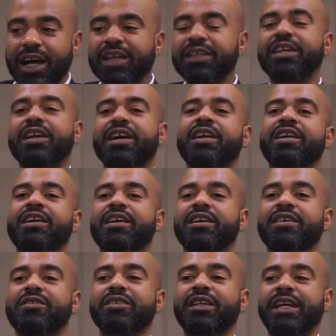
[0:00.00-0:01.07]
اقدر انا
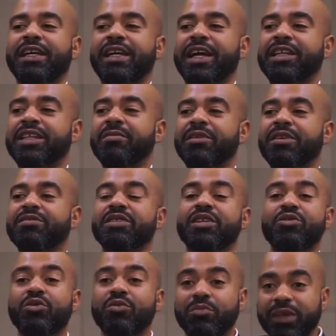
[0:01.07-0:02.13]
يعني اعتبر نفسي
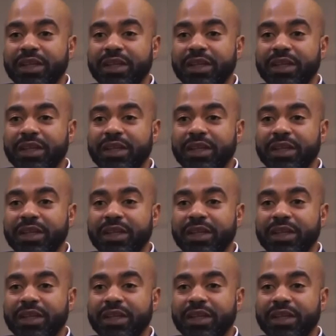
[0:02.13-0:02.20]
انه